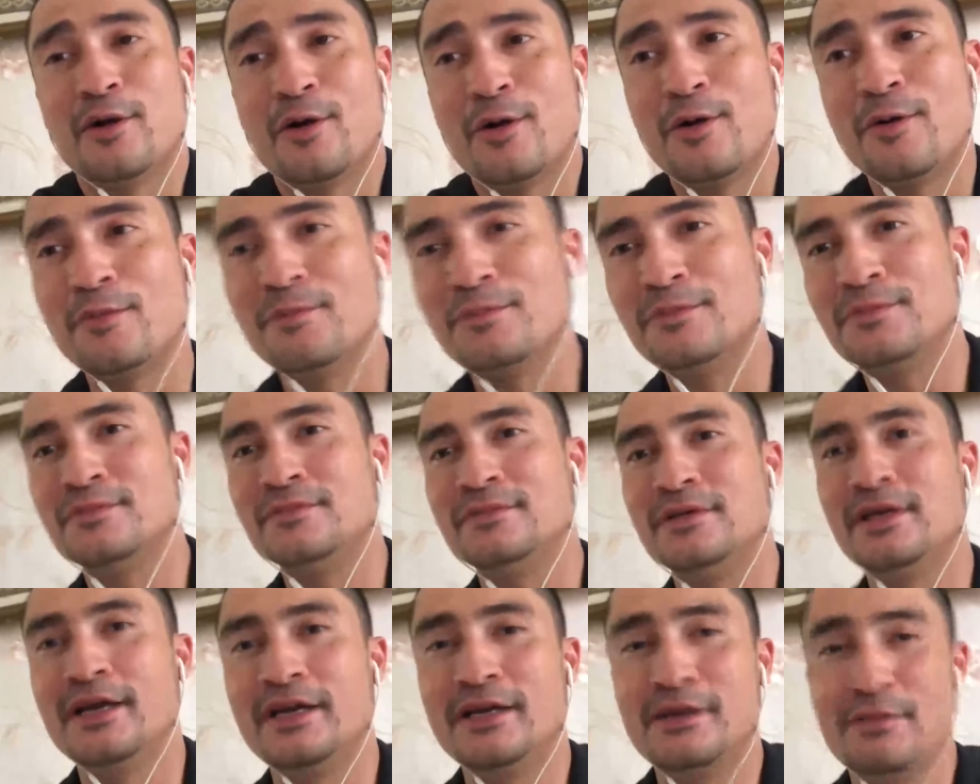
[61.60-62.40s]
at
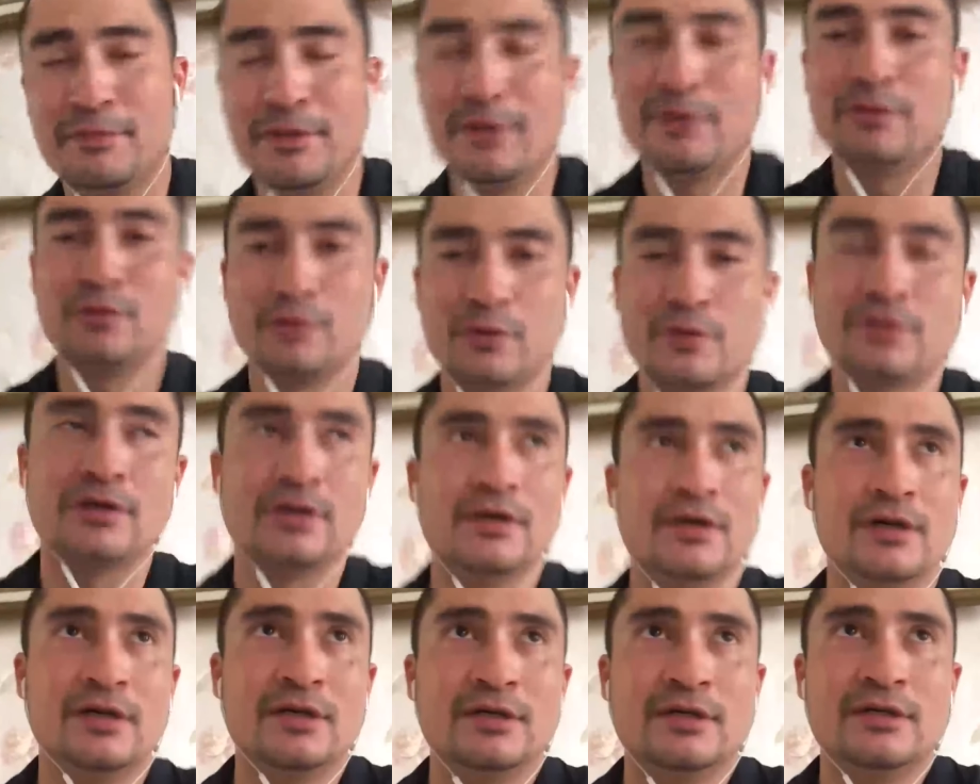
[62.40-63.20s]
home ya demi untuk
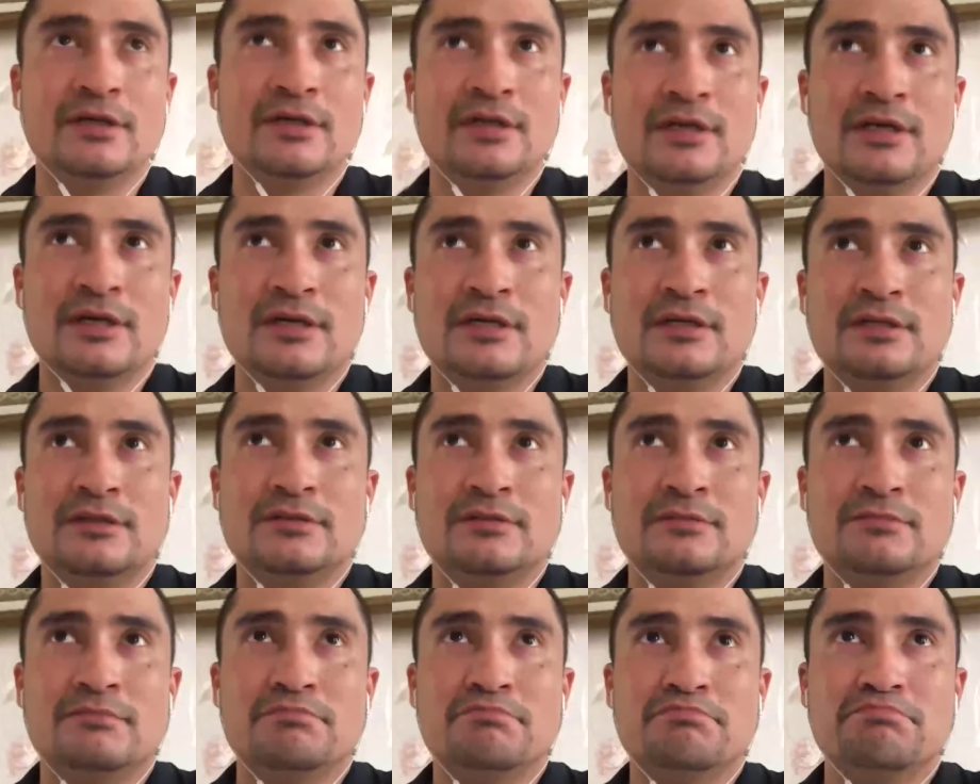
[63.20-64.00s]

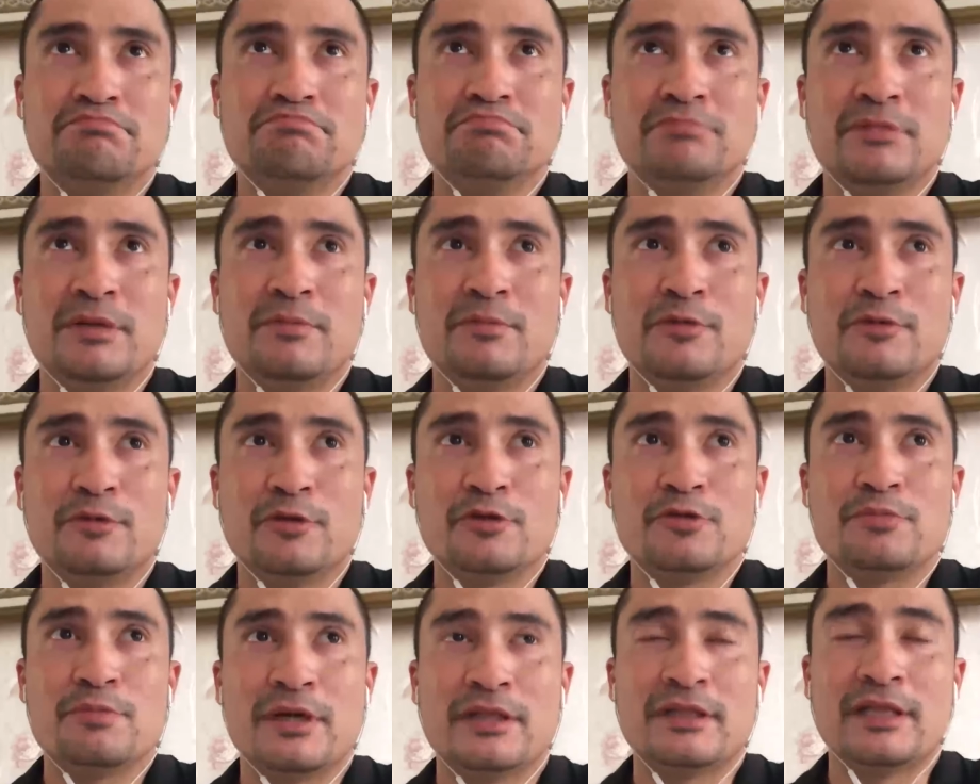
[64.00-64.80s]

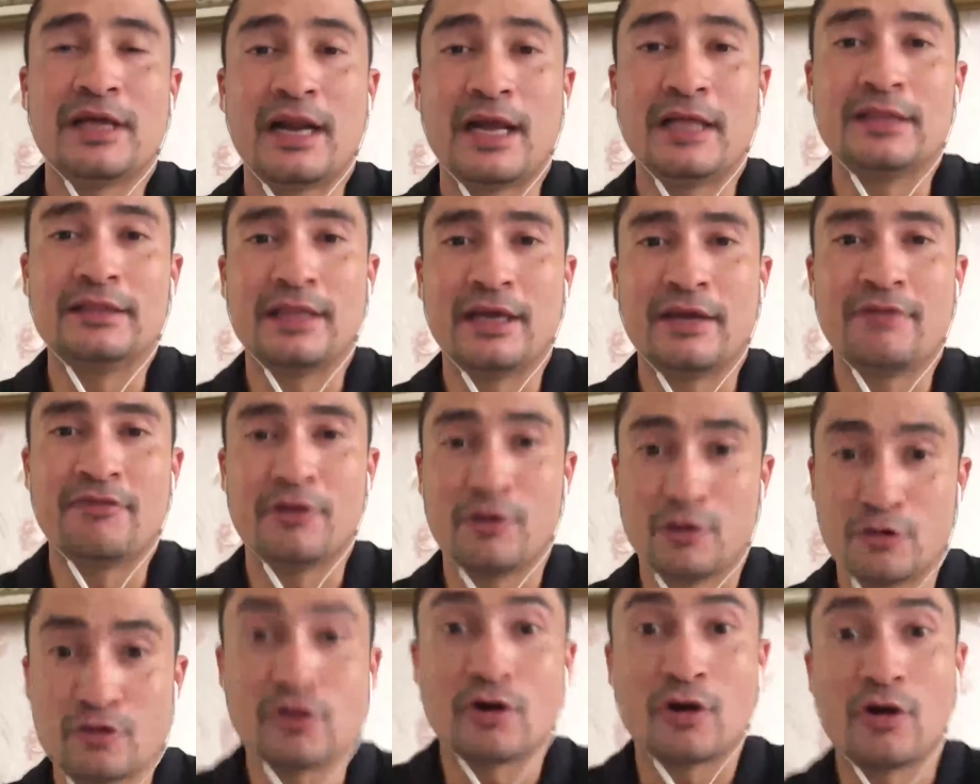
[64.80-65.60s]
memutus mata rantai
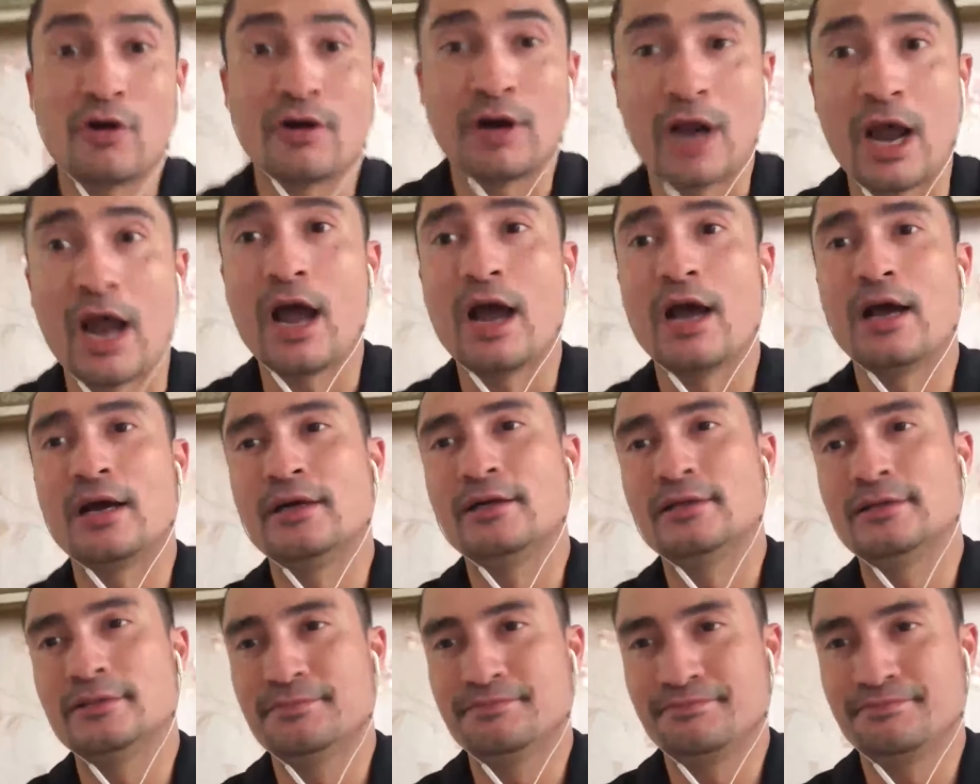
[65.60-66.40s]
virus corona